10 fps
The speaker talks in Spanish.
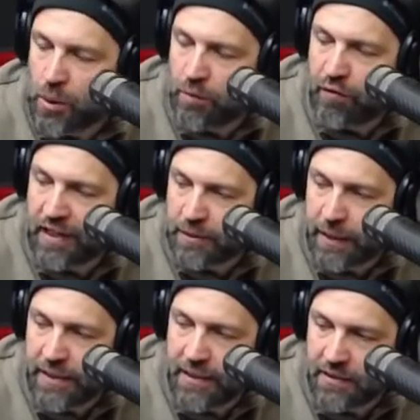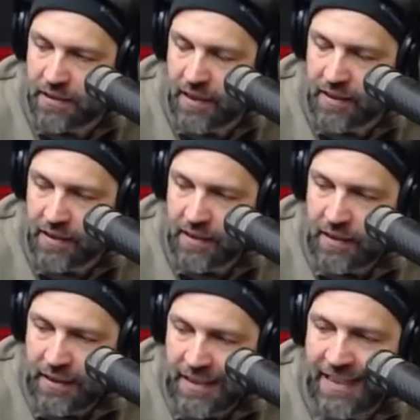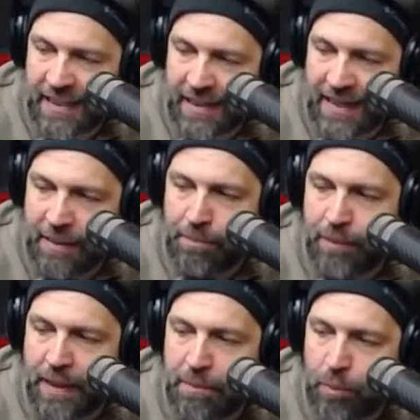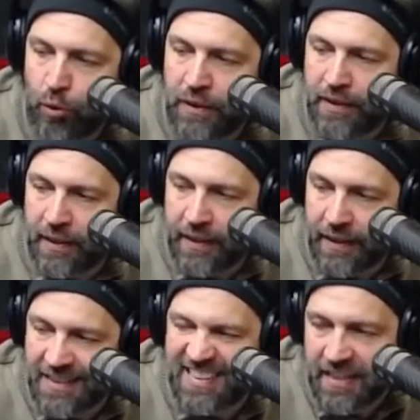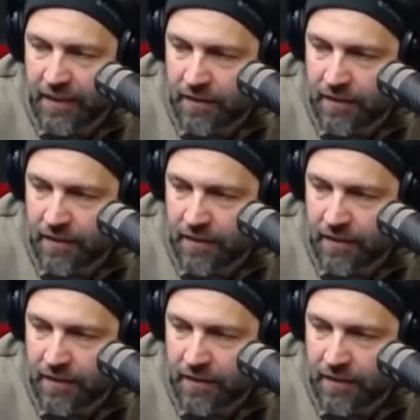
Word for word: ¿Cómo fue la experiencia? ¿Y qué, pudiste decir?